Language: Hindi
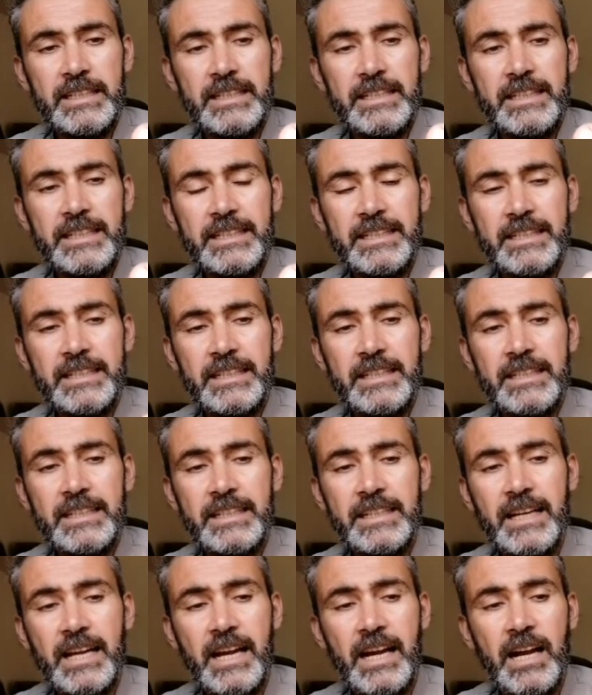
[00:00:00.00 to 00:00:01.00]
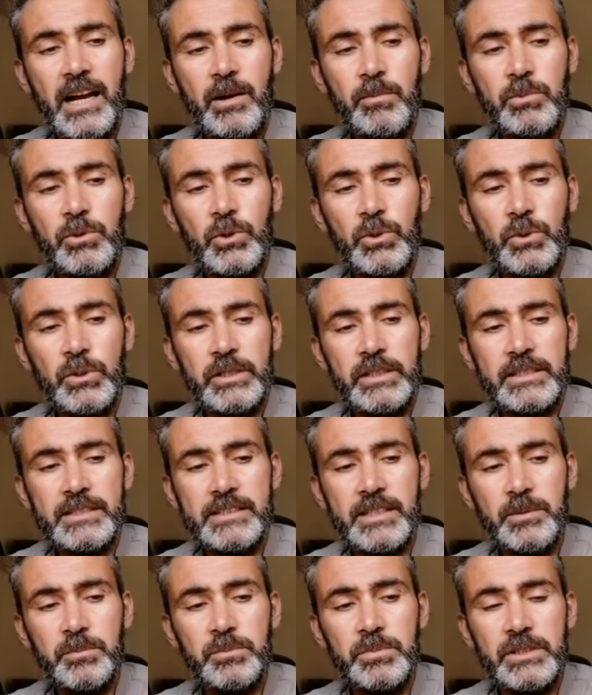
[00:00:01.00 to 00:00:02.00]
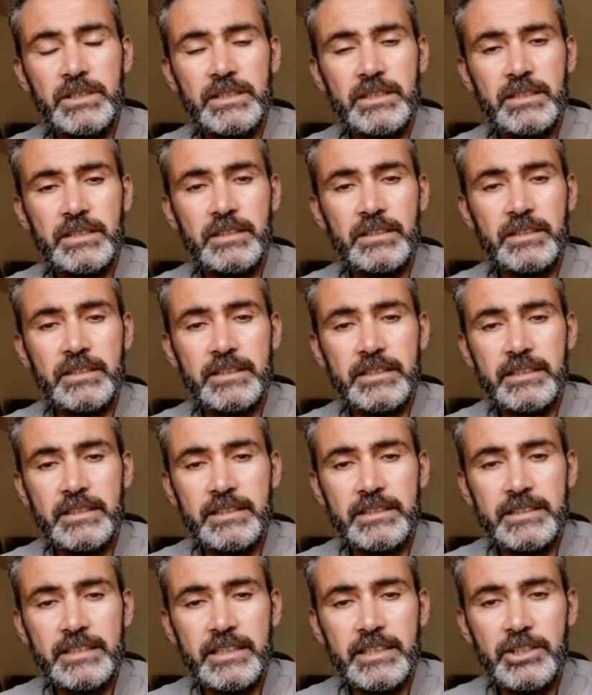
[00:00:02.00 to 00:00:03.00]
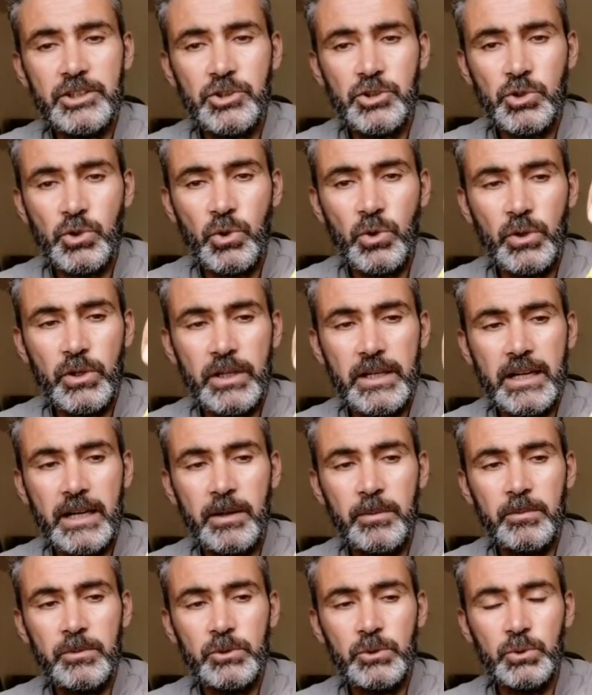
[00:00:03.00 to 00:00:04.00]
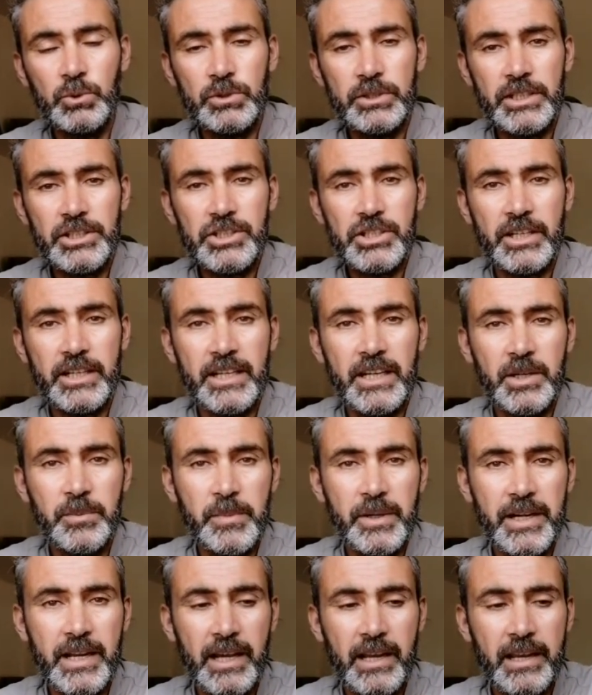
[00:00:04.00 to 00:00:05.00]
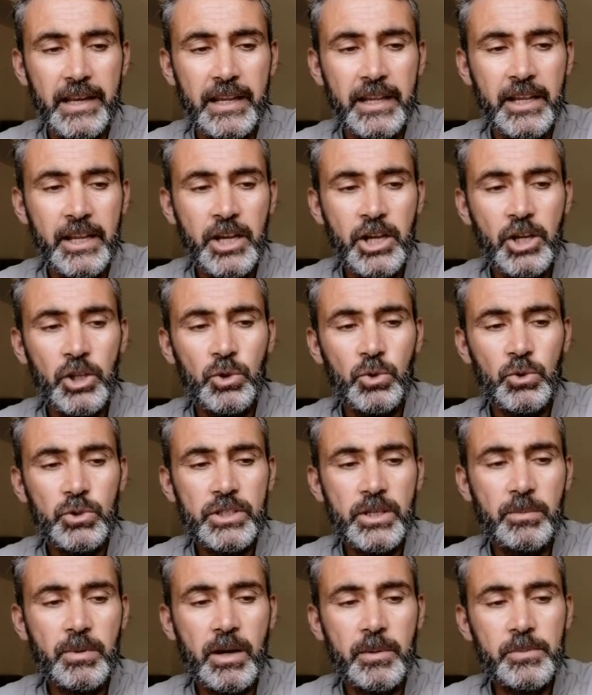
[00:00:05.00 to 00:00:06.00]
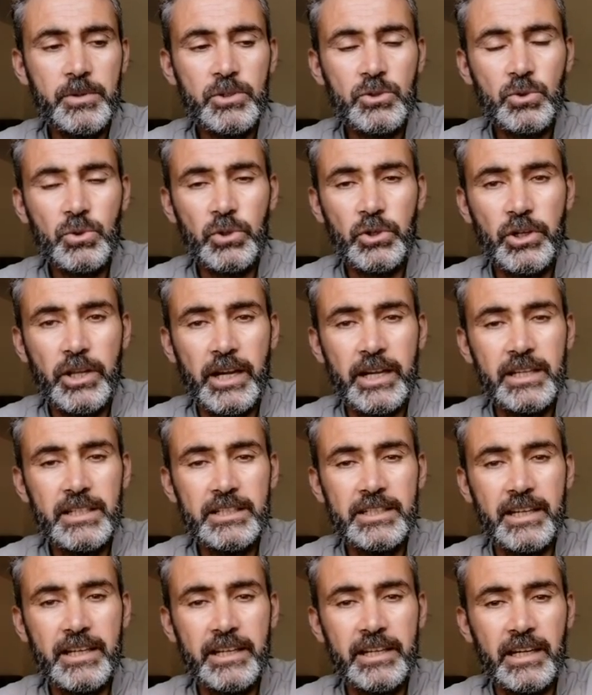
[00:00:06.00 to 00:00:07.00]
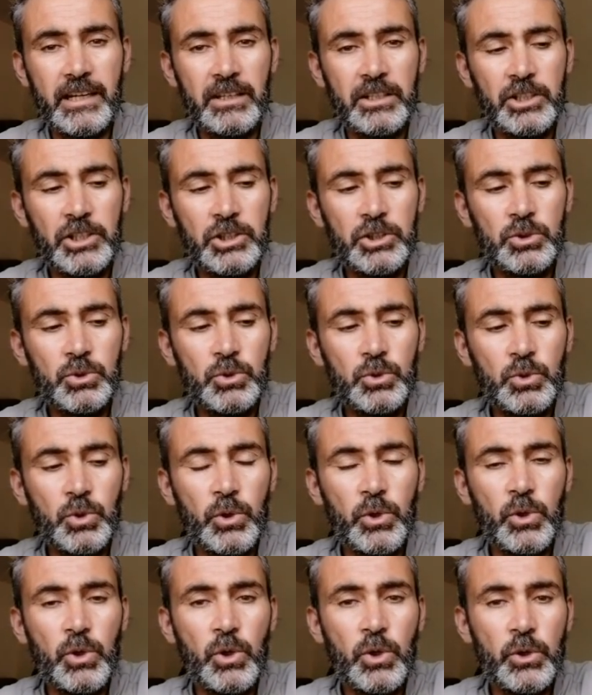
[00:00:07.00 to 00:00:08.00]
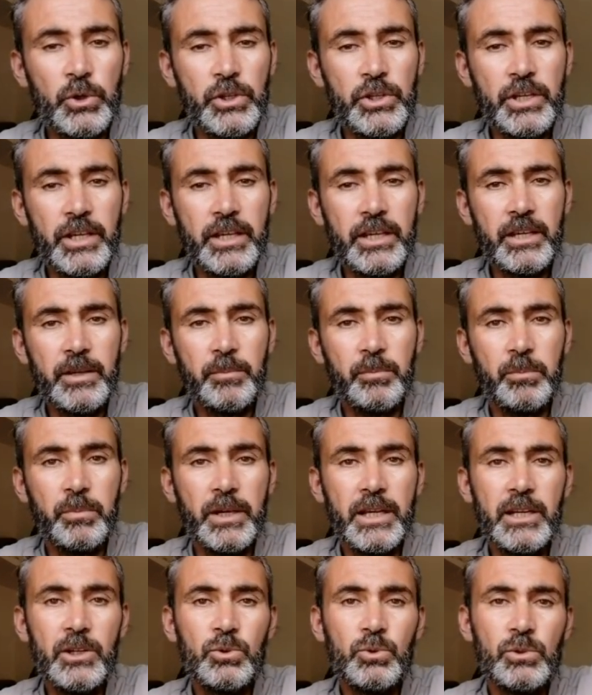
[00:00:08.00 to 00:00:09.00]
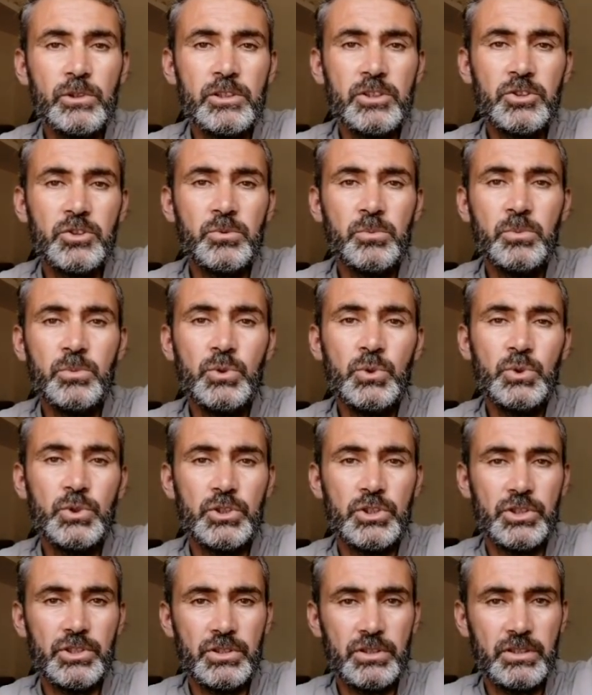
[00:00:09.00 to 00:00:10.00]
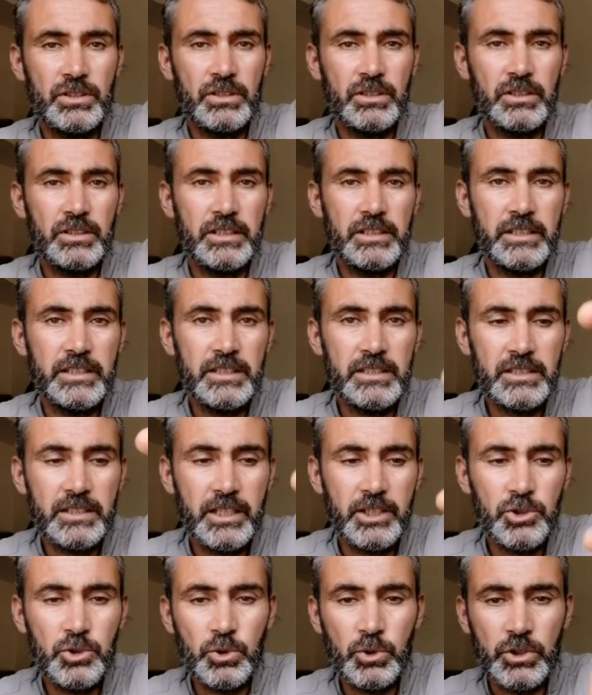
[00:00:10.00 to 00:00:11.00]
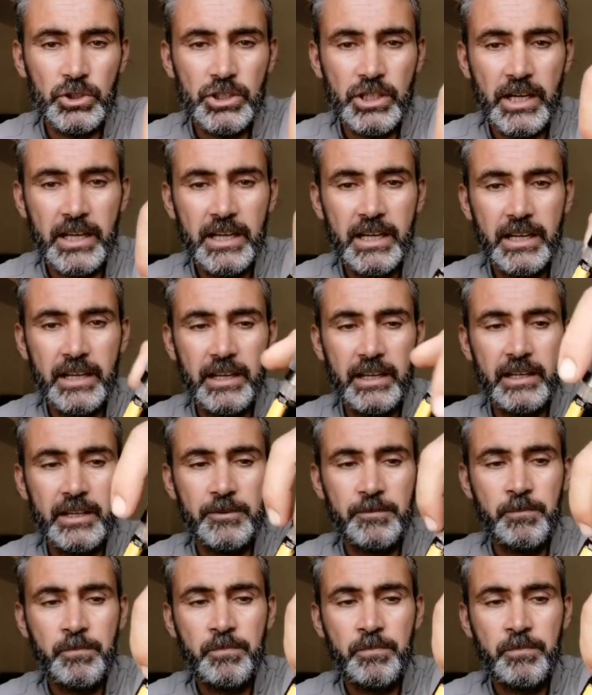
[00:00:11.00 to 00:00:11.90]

है कि आप लोगों ने जब भी ये चोक अब दूसरे शटगन में डालना है तो जब आप इसको टाइट करें ना तो ये बिल्कुल स्मूथ इसका जो जाना है ना